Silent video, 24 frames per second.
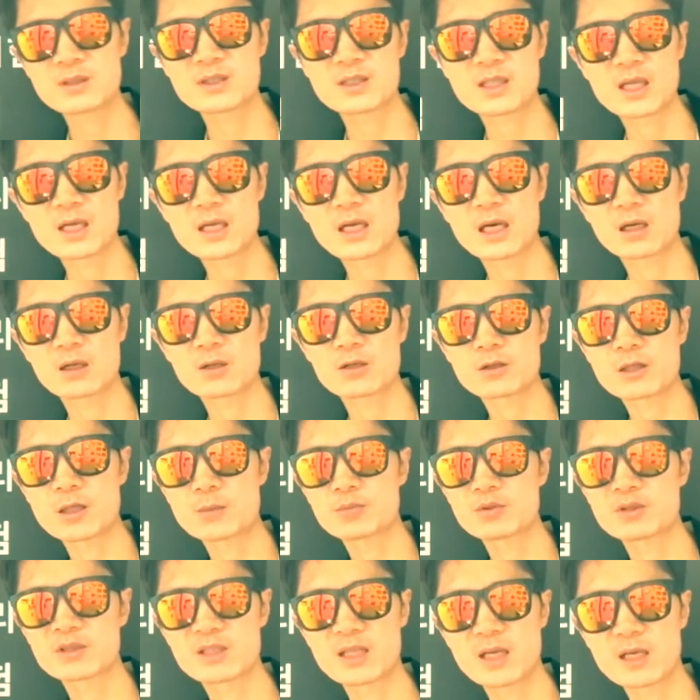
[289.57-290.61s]
스테이 알아요?
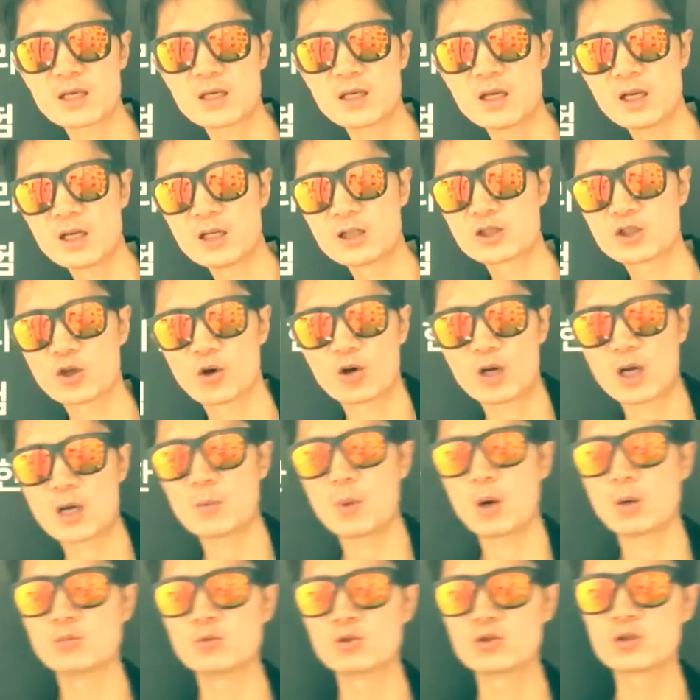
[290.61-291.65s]
템플 스테이 절에
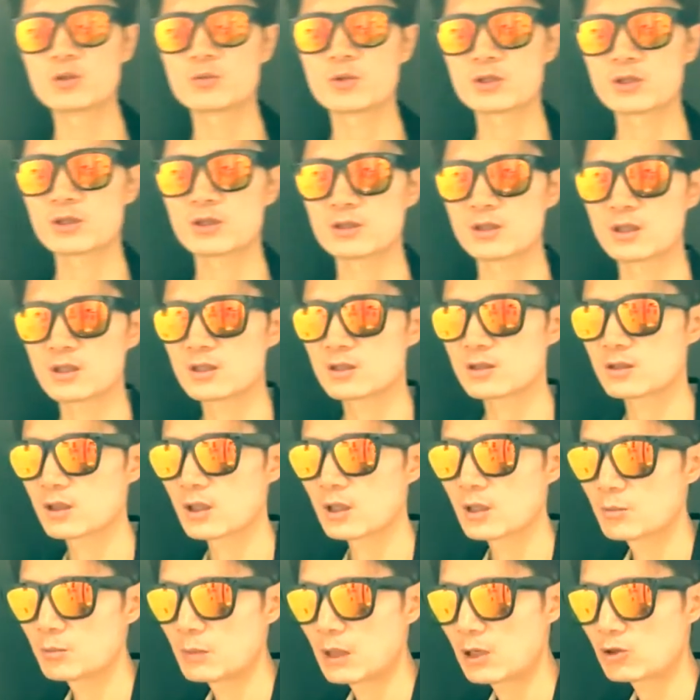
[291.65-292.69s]
머물르면서 이제
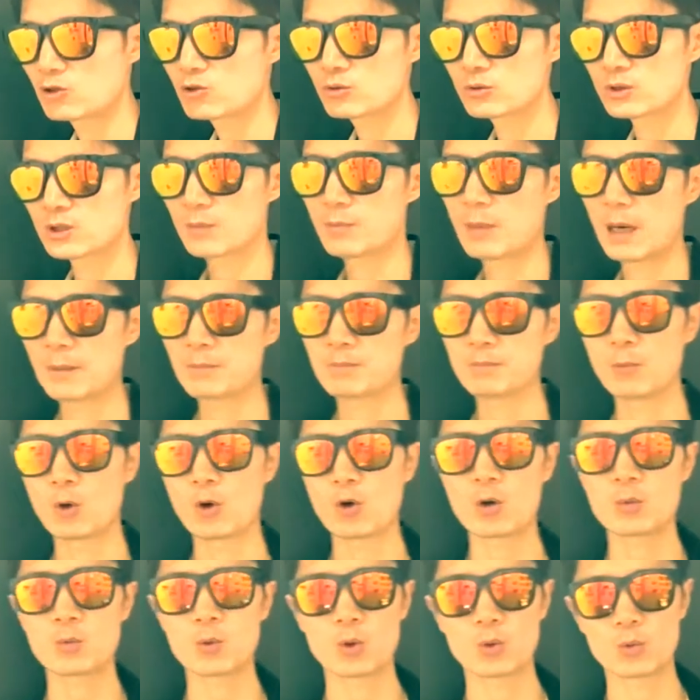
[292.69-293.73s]
하루 이제 밥
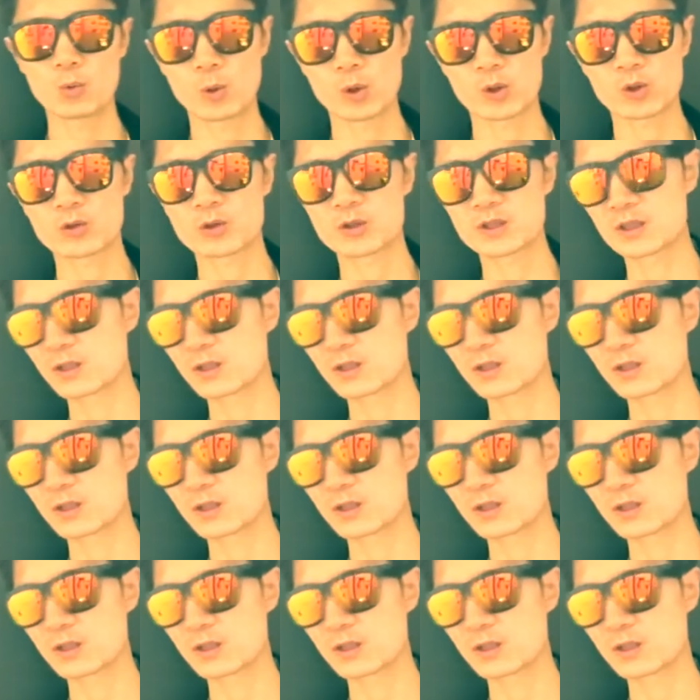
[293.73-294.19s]
먹어보고 뭐 그런 거